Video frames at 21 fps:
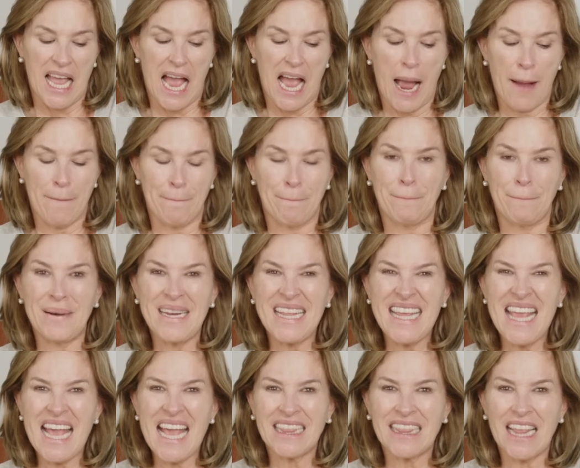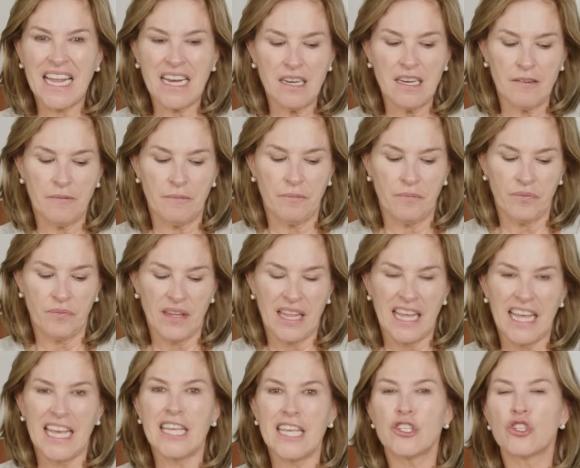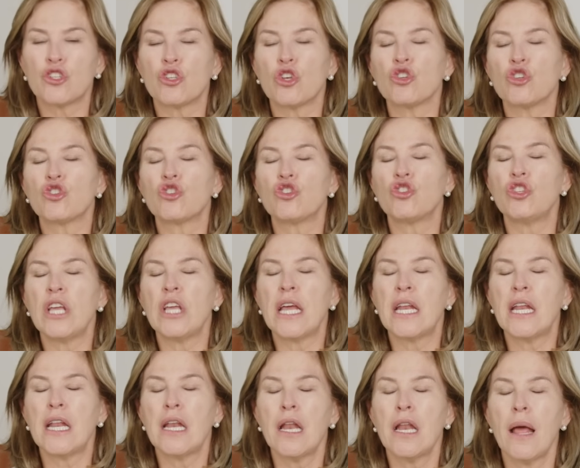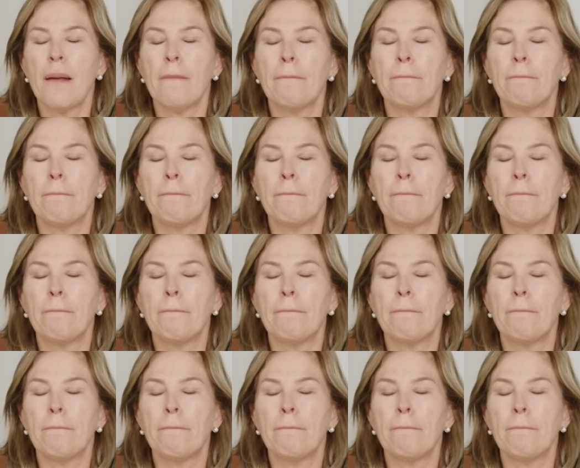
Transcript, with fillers: Aprietan y sostienen